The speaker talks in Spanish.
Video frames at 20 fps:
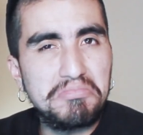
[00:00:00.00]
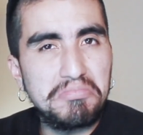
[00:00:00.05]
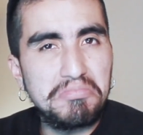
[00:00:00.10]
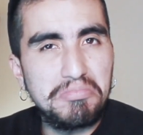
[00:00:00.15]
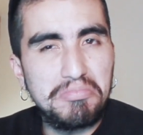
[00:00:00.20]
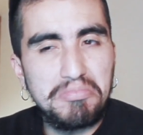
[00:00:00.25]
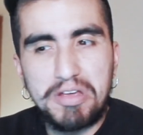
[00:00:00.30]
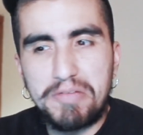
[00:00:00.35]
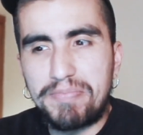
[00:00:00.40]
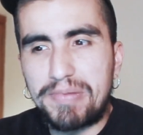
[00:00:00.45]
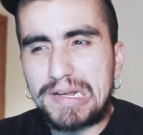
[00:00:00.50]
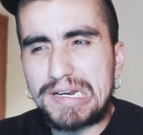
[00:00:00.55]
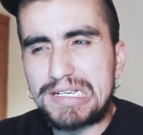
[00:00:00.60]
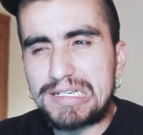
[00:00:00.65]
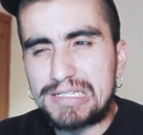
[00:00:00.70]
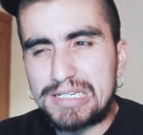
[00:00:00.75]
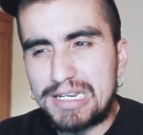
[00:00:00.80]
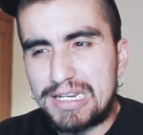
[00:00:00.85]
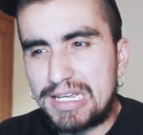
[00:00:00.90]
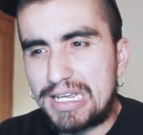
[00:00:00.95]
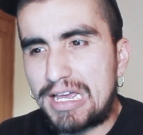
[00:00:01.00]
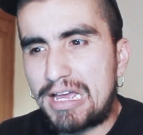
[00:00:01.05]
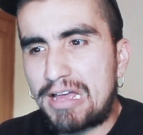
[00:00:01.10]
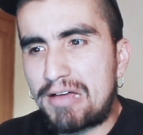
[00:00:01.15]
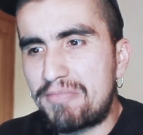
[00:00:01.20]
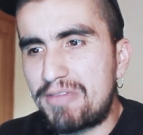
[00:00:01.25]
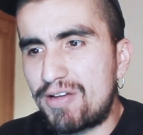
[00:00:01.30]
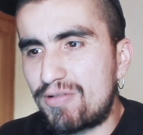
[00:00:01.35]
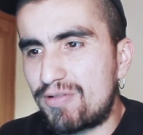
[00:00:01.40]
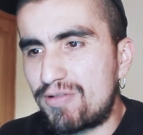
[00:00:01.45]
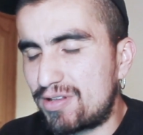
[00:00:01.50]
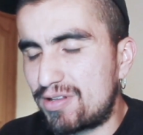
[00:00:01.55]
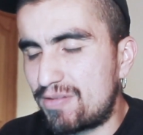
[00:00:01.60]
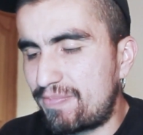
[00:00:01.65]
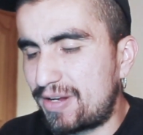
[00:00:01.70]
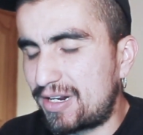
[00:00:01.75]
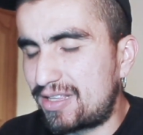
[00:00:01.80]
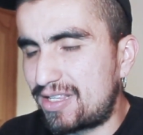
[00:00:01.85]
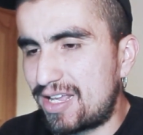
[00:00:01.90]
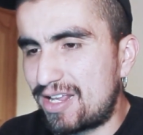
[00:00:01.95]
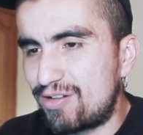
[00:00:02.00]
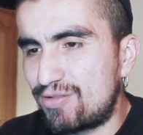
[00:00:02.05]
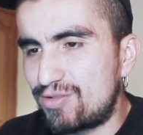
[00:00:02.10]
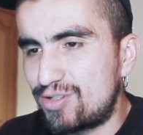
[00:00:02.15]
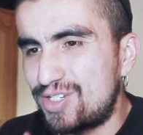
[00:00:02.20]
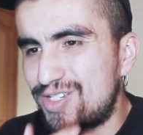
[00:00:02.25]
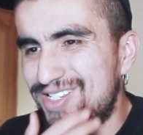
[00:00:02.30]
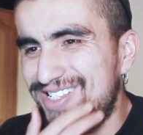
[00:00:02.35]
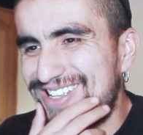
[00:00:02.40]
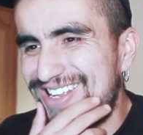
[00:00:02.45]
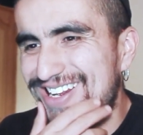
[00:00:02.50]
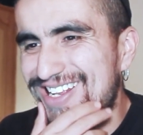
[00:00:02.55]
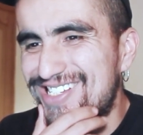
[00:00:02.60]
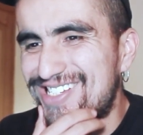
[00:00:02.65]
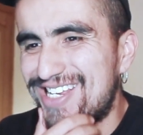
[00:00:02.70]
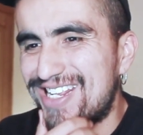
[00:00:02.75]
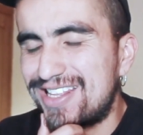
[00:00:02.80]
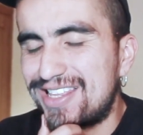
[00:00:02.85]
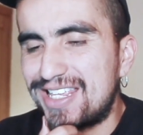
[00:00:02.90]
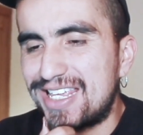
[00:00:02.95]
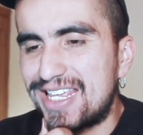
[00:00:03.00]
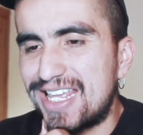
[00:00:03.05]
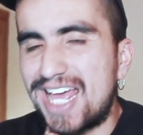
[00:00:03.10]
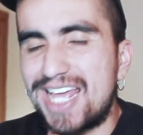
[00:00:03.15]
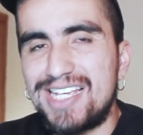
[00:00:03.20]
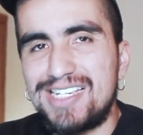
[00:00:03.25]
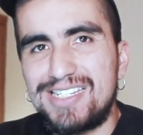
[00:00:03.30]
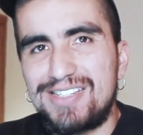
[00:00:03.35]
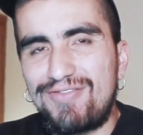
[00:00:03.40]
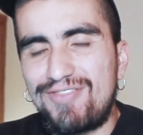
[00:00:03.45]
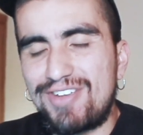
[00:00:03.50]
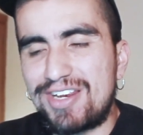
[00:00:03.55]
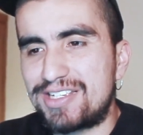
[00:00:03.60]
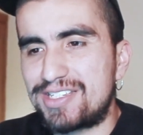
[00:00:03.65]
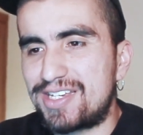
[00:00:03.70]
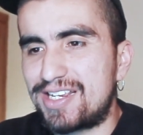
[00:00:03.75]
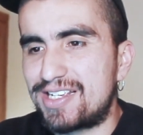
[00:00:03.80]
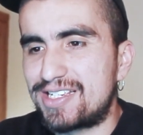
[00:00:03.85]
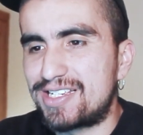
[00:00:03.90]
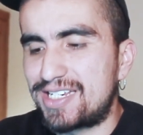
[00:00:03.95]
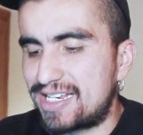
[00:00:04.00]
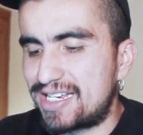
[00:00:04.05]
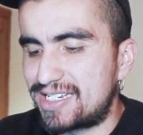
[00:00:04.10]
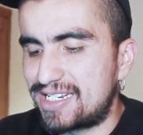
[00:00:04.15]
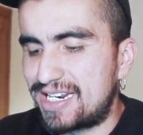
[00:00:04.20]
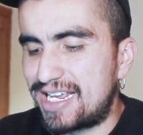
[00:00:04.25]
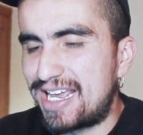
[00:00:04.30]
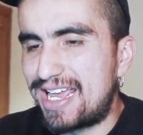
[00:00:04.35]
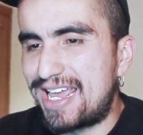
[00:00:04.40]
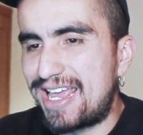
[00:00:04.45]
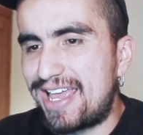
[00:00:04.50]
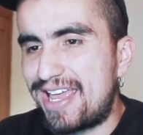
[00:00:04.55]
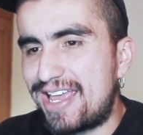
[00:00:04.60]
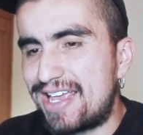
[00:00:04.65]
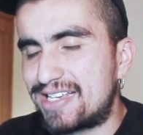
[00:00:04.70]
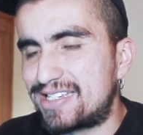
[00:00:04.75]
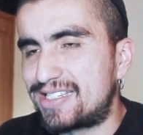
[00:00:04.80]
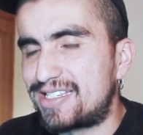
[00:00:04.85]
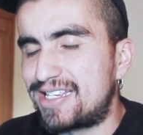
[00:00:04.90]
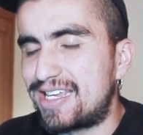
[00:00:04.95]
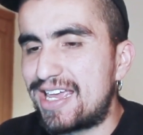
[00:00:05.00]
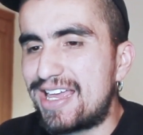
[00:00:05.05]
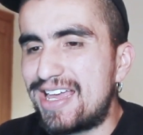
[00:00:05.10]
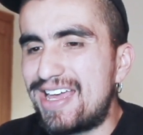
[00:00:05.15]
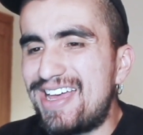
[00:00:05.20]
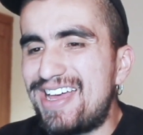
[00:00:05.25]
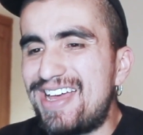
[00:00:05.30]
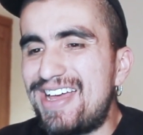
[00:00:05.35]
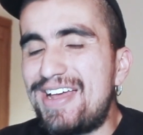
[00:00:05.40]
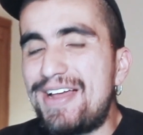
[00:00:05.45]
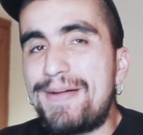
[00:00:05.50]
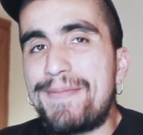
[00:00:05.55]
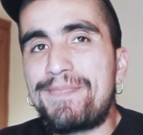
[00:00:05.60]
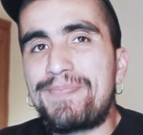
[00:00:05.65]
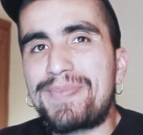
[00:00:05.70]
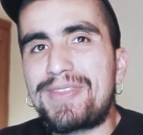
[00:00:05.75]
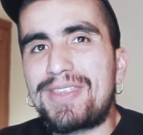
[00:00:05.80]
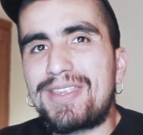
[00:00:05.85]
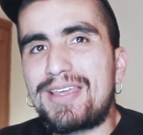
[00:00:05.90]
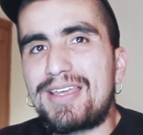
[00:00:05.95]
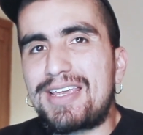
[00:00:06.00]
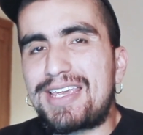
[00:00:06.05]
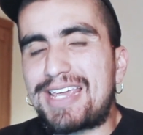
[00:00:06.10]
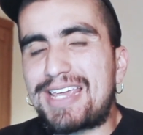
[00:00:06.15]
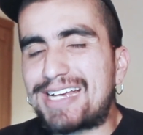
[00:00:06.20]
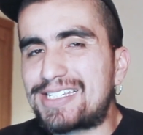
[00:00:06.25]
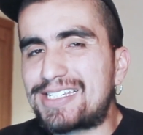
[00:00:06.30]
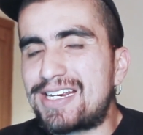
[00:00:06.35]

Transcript: Me parecería mejor de parte de, los, de las entidades financieras que hacen este que hacen